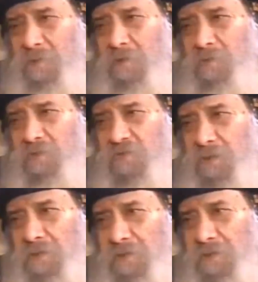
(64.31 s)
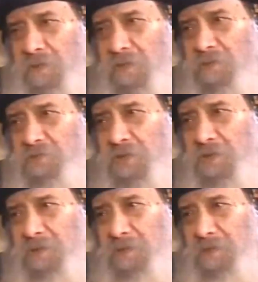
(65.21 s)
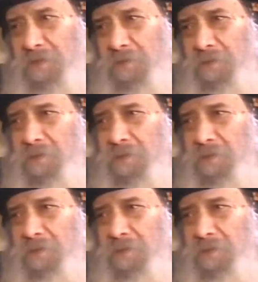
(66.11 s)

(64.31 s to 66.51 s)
وهو صاد يتشهى